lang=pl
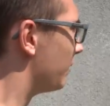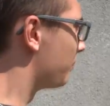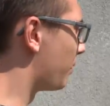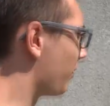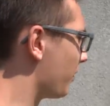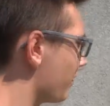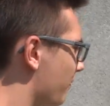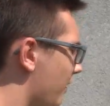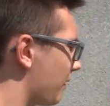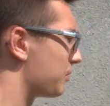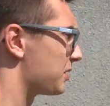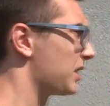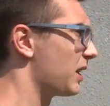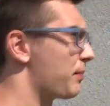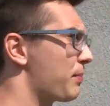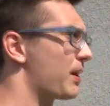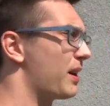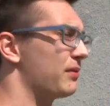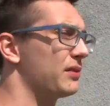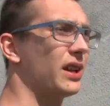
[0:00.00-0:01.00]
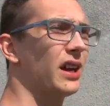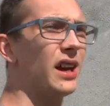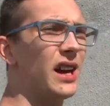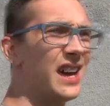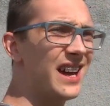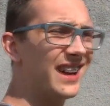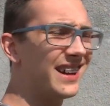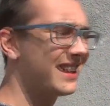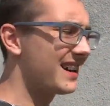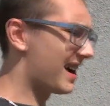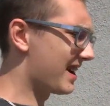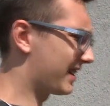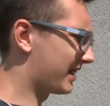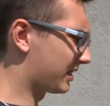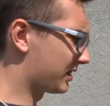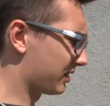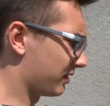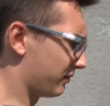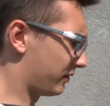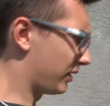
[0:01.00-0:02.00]
Powiem wam, że naprawdę
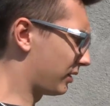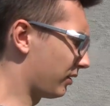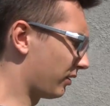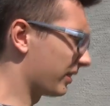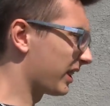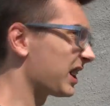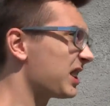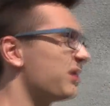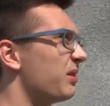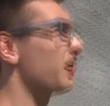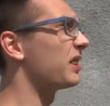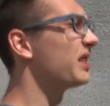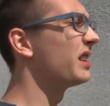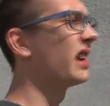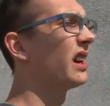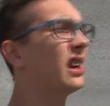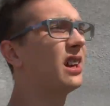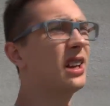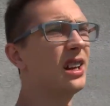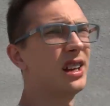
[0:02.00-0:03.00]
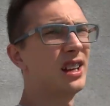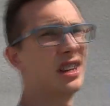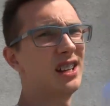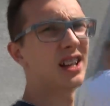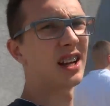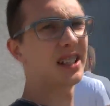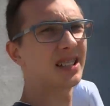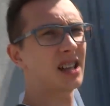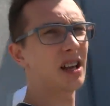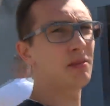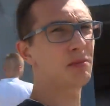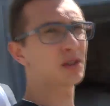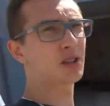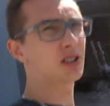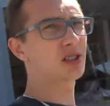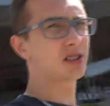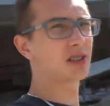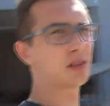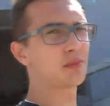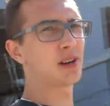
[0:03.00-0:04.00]
garaż wygląda świetnie, jak sami
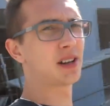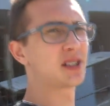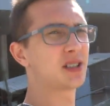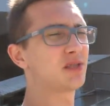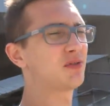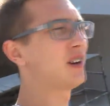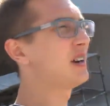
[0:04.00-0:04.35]
możecie zobaczyć.